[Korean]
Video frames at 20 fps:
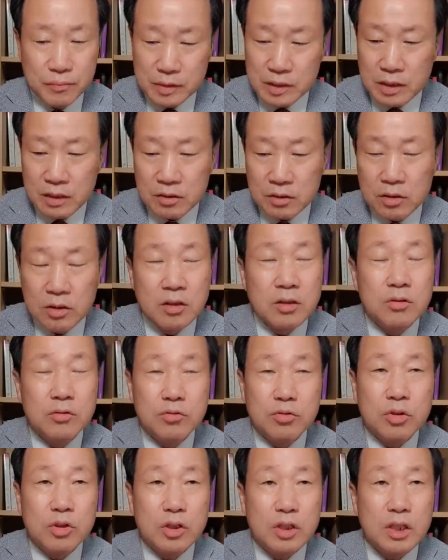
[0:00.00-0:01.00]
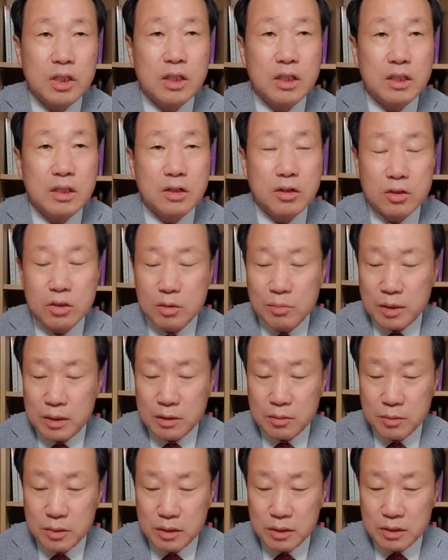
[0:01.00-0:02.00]
그래서 우선 있는 것을
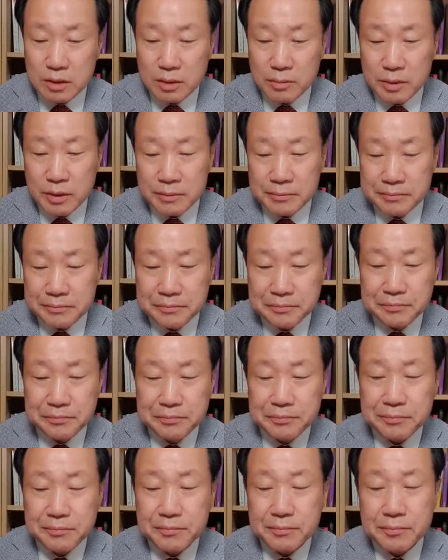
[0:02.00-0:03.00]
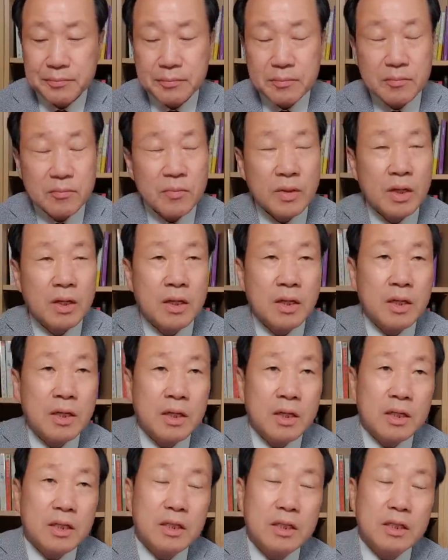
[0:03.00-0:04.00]
말씀을 드리자면
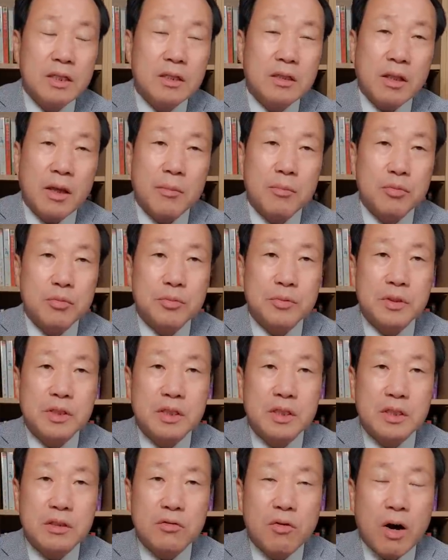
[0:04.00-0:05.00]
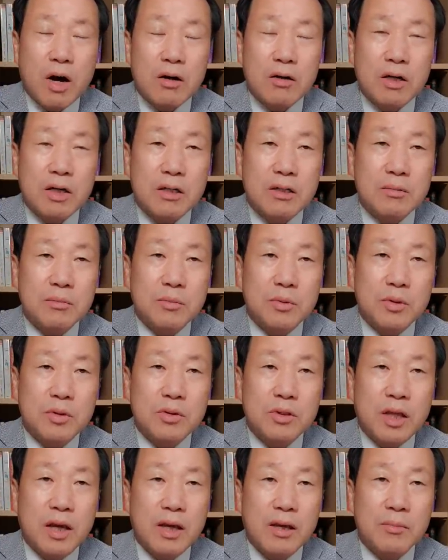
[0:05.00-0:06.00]
이 대부분이 과거에는
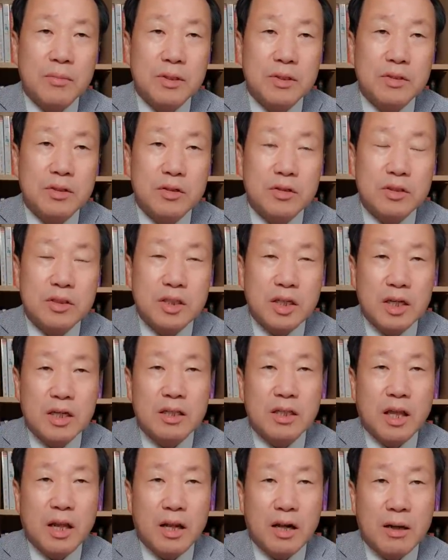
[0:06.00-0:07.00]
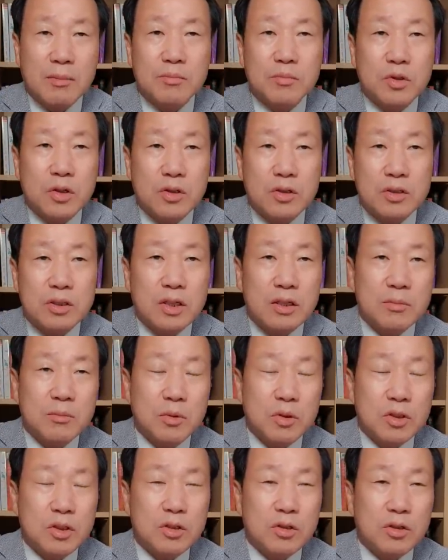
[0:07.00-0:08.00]
뭐 대미 정책, 대남 정책
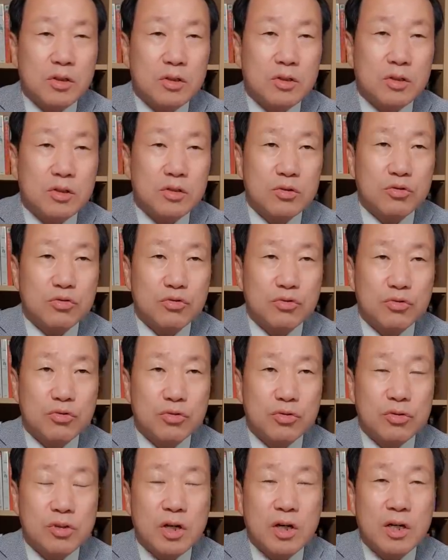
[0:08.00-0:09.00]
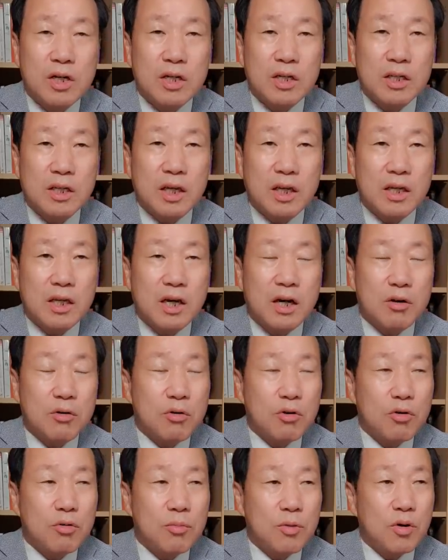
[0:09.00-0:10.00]
뭐 이런 것들을 쭉
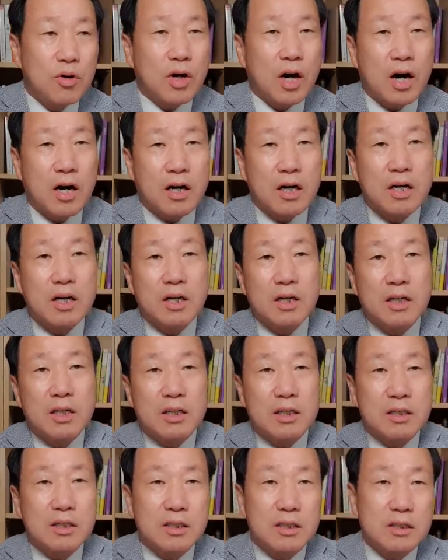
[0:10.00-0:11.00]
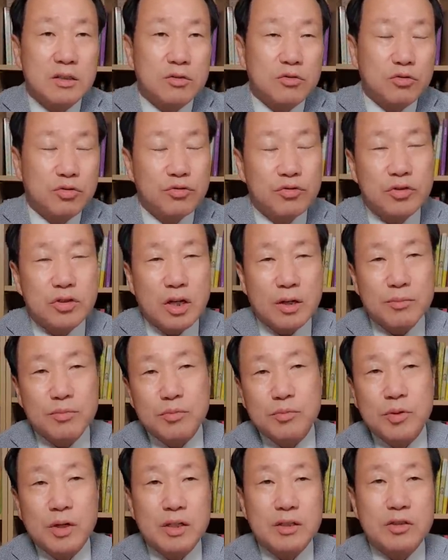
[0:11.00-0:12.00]
얘기하고 뭐 각 그 군사
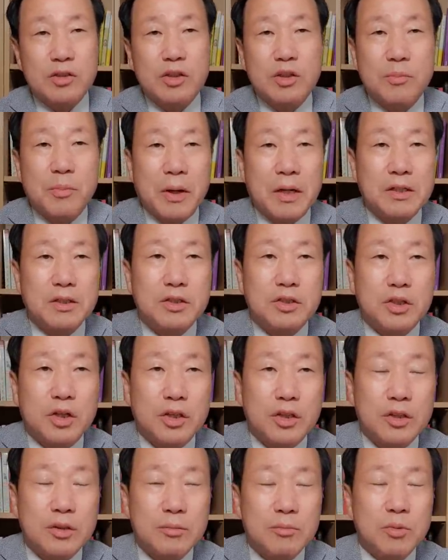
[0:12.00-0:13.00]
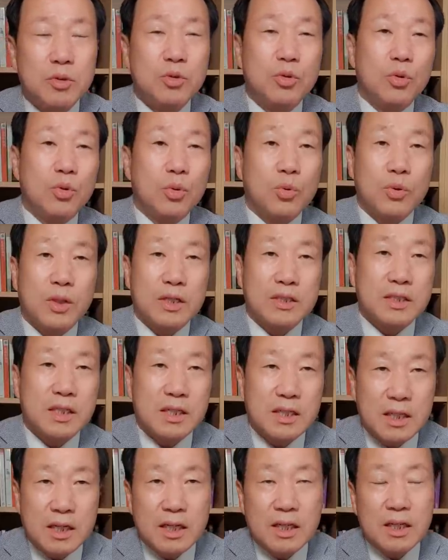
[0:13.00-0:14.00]
부문에서의 발전 뭐 노동당
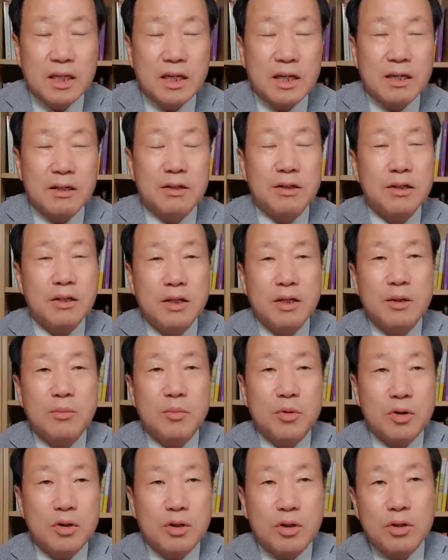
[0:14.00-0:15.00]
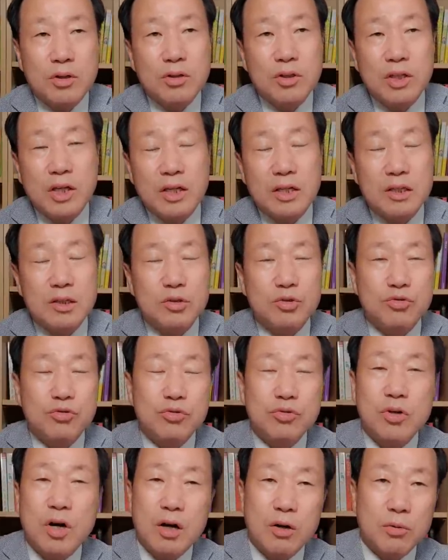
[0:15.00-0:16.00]
창당이니까요. 뭐 그런 얘기를
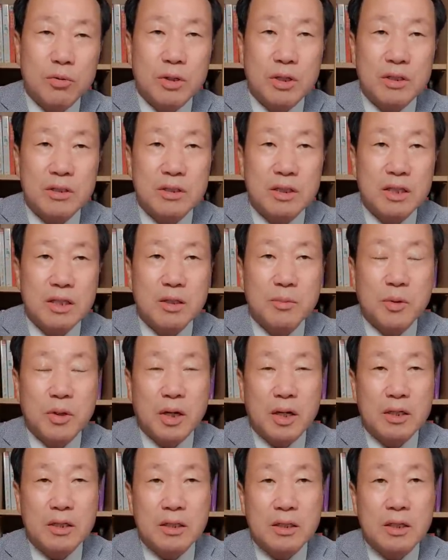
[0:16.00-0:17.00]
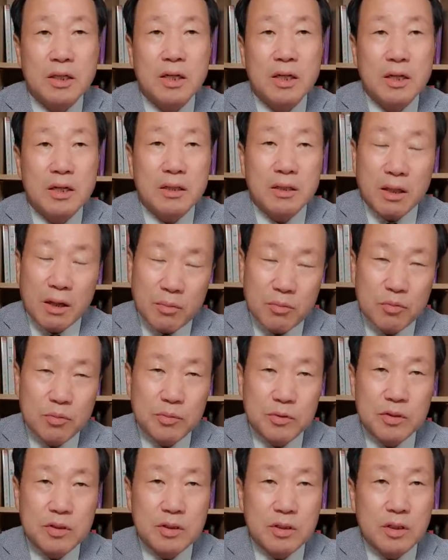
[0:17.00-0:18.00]
쭉 하고 그랬는데 이번에는
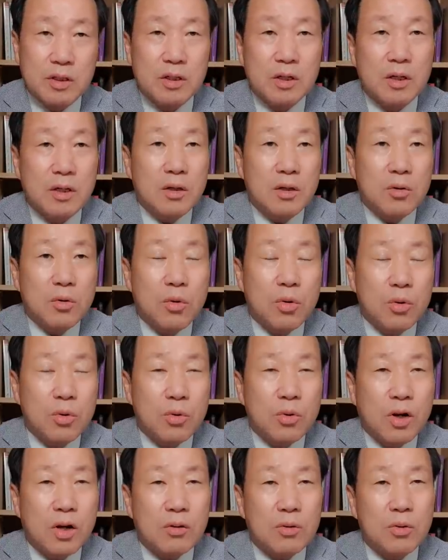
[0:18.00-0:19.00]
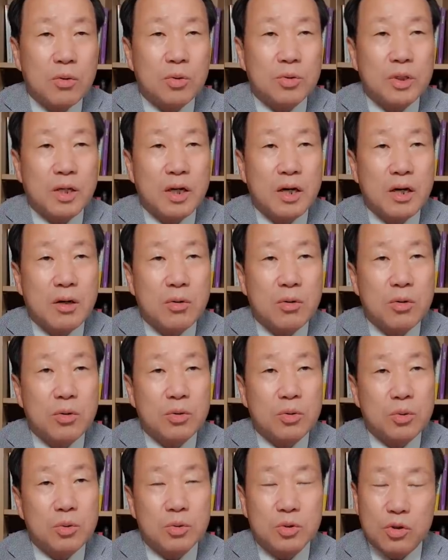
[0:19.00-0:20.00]
대부분을 코로나로
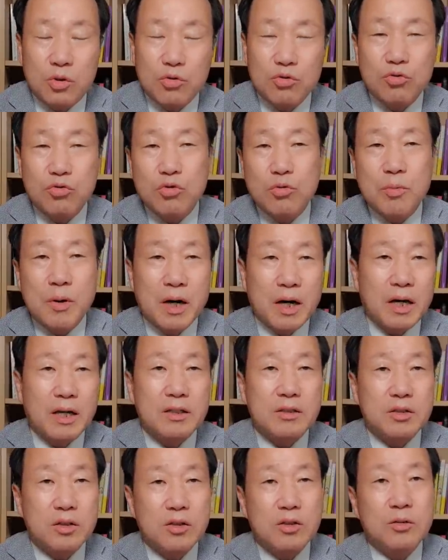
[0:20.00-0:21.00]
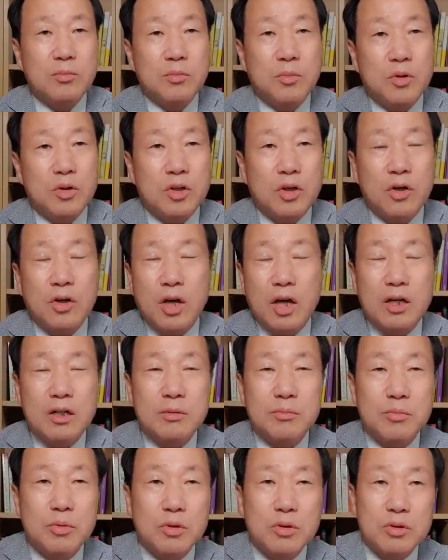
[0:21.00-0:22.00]
고생하고 또 전후방에서 뭐 경계
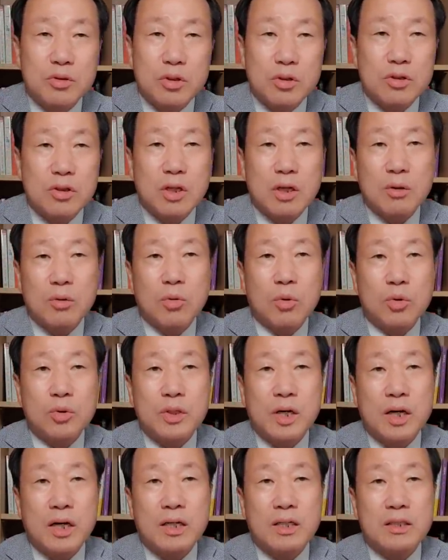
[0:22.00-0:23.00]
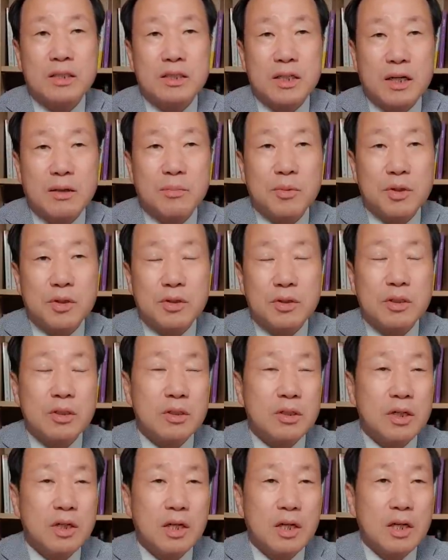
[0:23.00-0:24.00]
근무를 서느냐고 고생하는
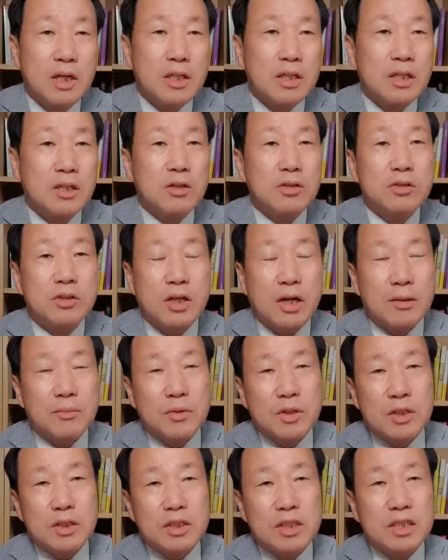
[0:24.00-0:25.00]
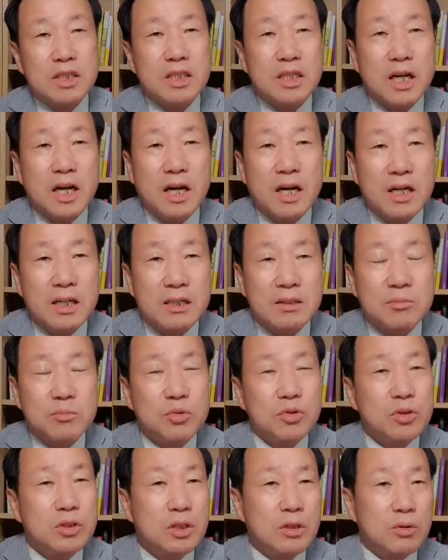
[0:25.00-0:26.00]
장병들 이런 사람들을 치하하는
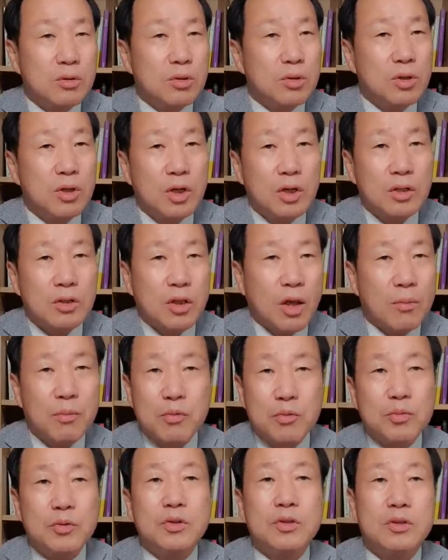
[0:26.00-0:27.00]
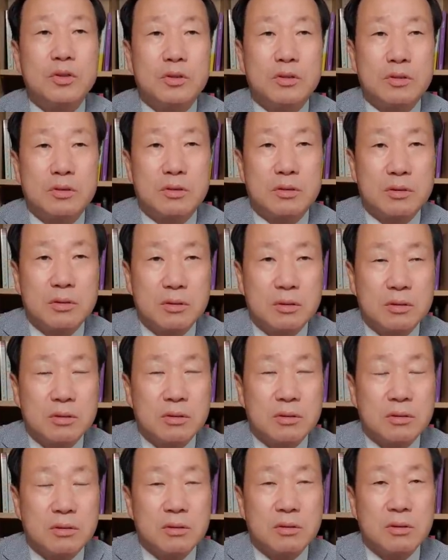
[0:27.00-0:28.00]
문제로 대부분을 그